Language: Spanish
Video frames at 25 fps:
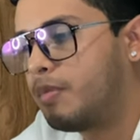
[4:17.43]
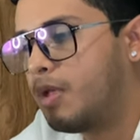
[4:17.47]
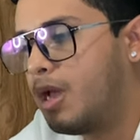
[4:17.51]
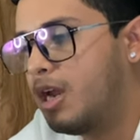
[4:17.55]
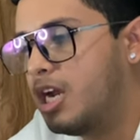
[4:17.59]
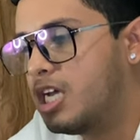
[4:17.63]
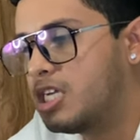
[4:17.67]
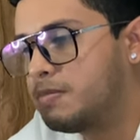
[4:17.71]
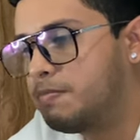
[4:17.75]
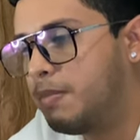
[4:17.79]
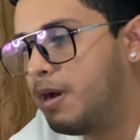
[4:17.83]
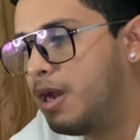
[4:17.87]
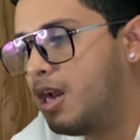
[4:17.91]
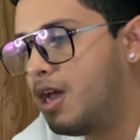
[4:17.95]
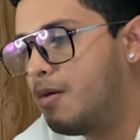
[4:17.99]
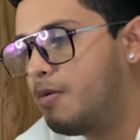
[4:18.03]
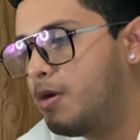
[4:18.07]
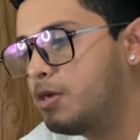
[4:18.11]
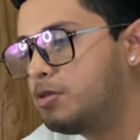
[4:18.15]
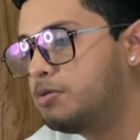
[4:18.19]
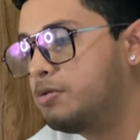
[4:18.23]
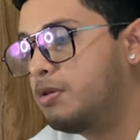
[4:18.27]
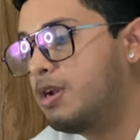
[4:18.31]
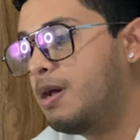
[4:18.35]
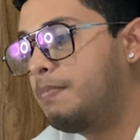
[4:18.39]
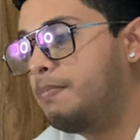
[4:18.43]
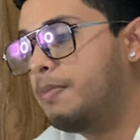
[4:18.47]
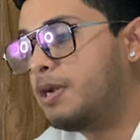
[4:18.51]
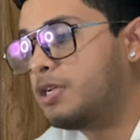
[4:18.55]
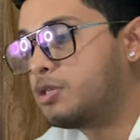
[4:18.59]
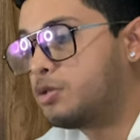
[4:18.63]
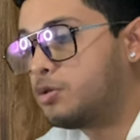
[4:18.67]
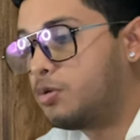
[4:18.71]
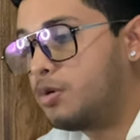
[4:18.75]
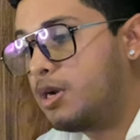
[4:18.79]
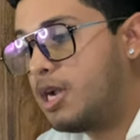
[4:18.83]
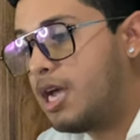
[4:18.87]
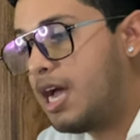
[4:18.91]
las palabras de una
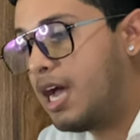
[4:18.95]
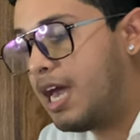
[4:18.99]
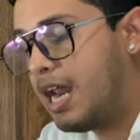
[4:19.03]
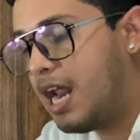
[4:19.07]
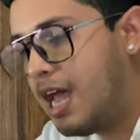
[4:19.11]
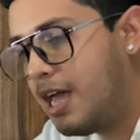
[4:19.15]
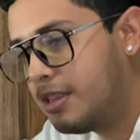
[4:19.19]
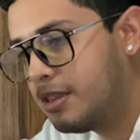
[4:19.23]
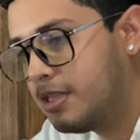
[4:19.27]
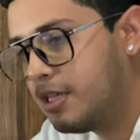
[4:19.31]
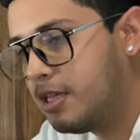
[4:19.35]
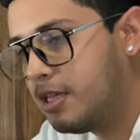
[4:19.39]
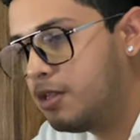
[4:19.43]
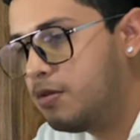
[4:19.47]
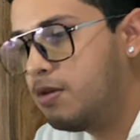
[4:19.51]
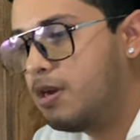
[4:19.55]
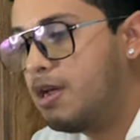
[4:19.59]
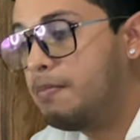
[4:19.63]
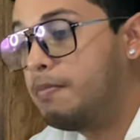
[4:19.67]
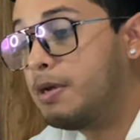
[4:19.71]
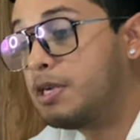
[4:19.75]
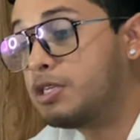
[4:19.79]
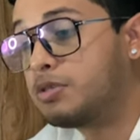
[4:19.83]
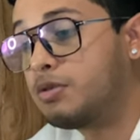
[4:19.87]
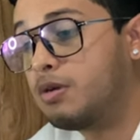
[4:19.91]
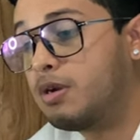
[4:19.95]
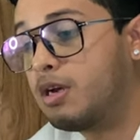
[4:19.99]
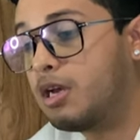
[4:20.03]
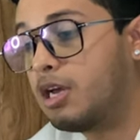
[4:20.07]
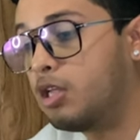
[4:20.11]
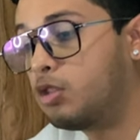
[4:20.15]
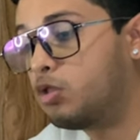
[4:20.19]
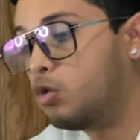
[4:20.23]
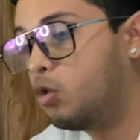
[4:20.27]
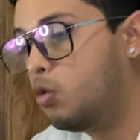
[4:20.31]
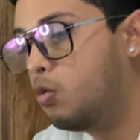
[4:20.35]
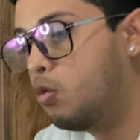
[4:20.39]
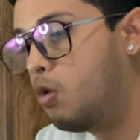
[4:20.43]
persona grande, de una persona que
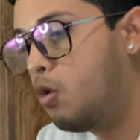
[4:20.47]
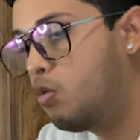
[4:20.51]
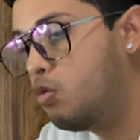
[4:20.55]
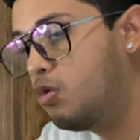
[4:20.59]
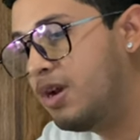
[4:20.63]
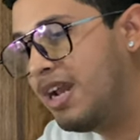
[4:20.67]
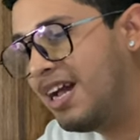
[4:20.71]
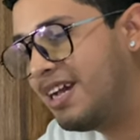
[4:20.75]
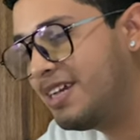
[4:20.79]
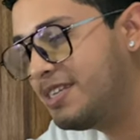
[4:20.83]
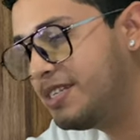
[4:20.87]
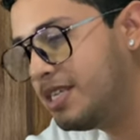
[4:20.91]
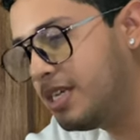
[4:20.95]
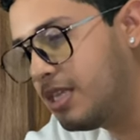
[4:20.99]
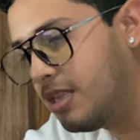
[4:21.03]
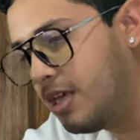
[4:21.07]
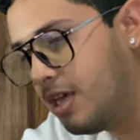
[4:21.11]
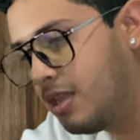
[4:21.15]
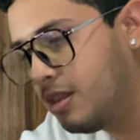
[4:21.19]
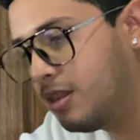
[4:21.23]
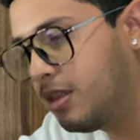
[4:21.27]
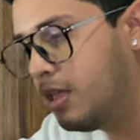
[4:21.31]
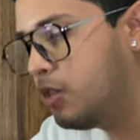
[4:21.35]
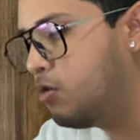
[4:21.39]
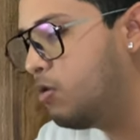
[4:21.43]
tuvo un accidente,